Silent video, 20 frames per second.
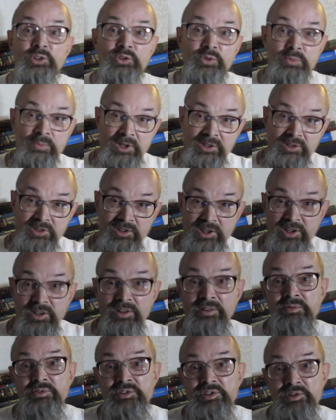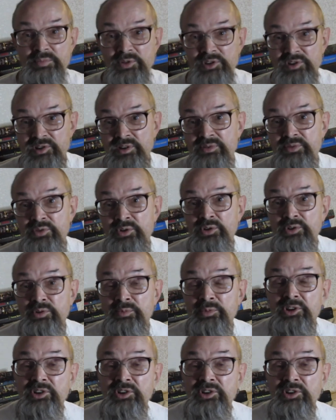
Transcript: потом отдал, записав ее на